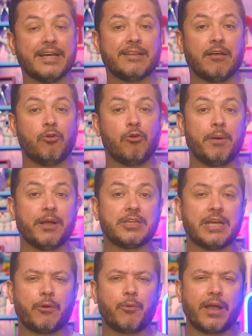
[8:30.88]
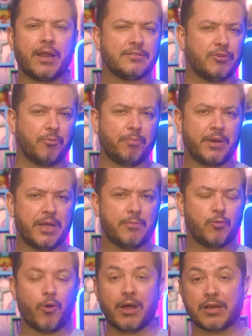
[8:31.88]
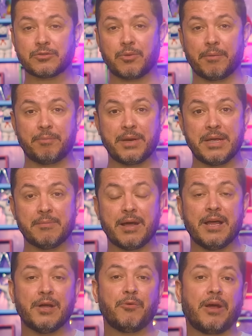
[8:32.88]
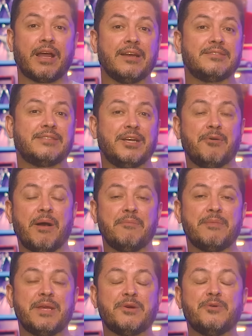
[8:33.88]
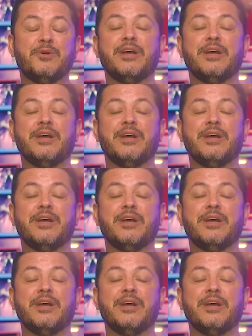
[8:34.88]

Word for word: Que tal compartilhar com aquele seu primo, com aquela sua prima, com aquele seu amigo